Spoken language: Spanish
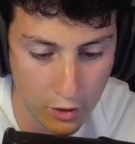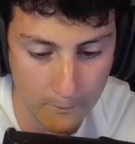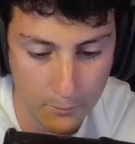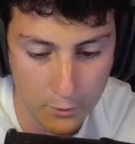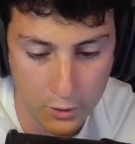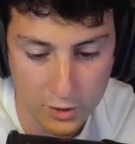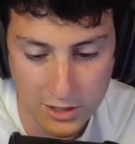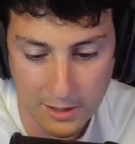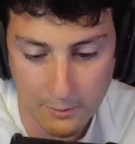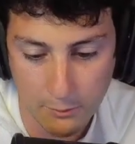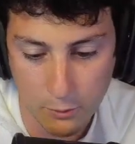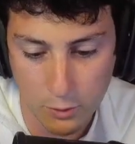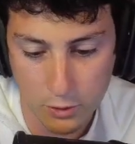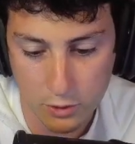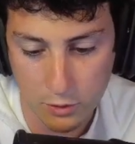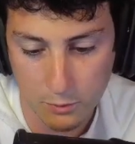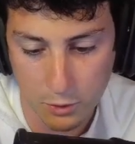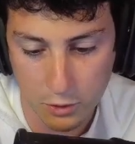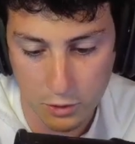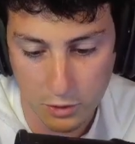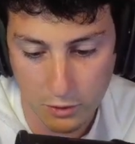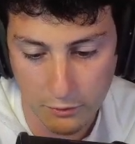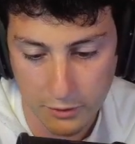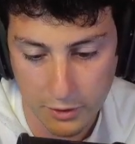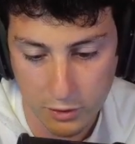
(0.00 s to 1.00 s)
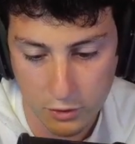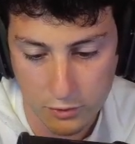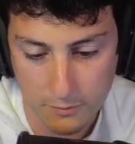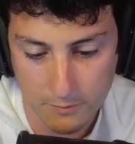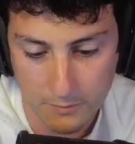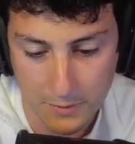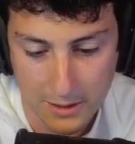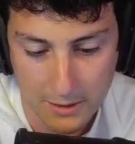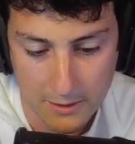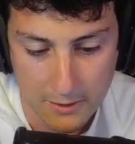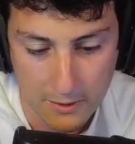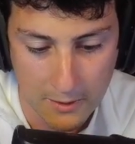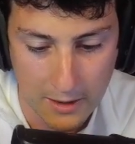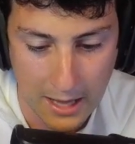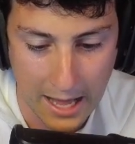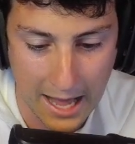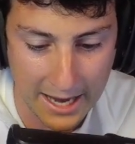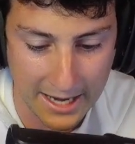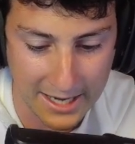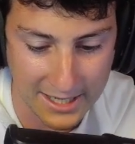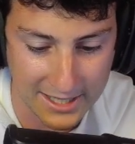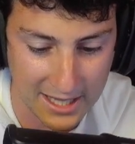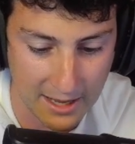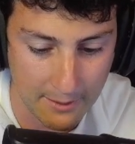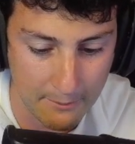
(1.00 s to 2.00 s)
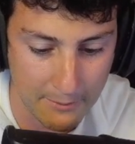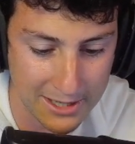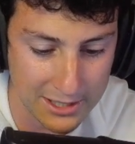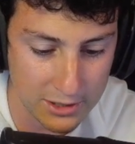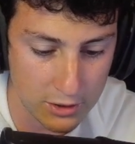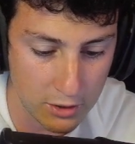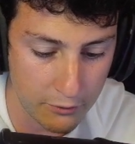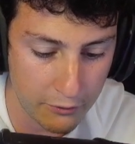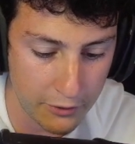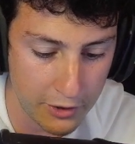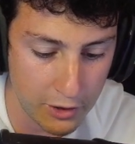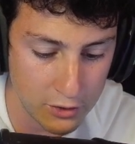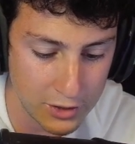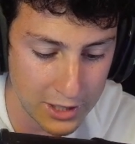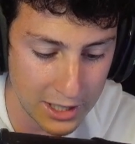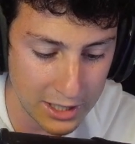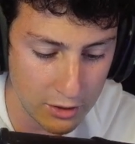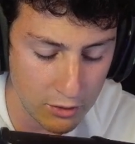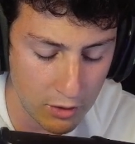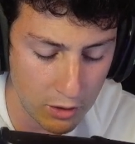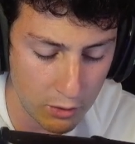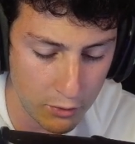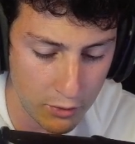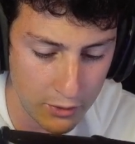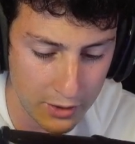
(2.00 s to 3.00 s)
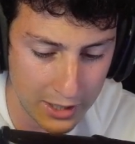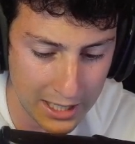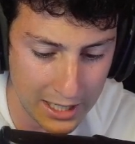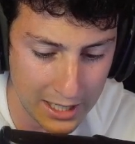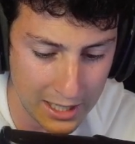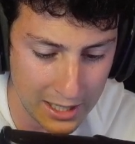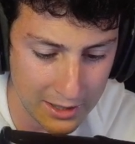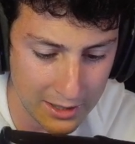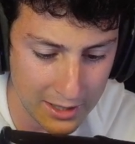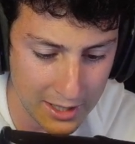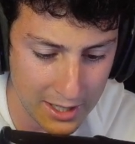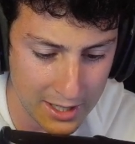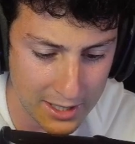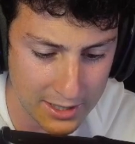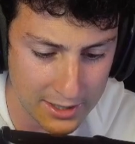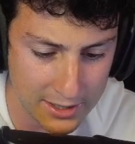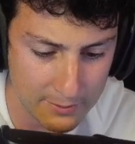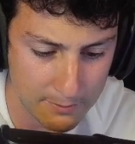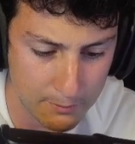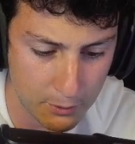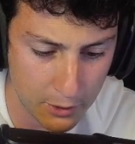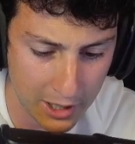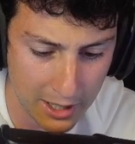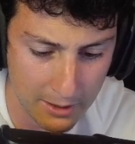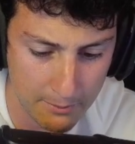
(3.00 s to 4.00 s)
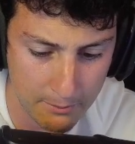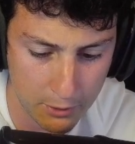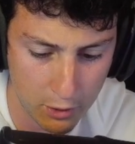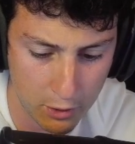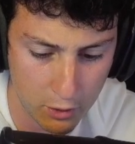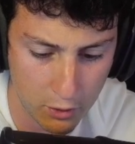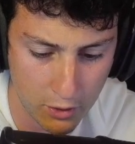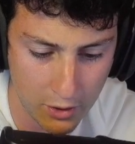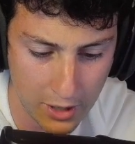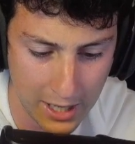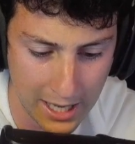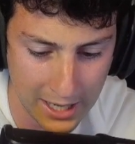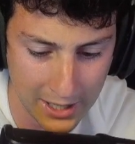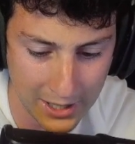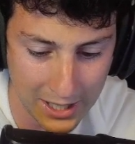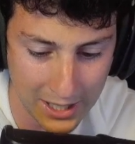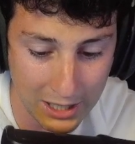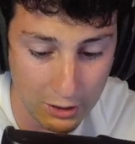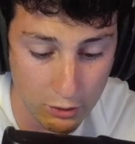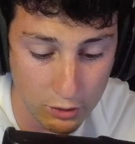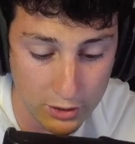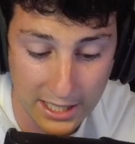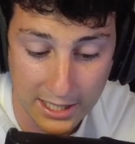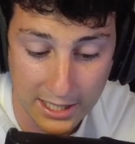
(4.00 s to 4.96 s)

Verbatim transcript: no está puesto por trofeos. Aquí está, más trofeos. Sé que tengo alguno en 500, por ejemplo, eh, Rico está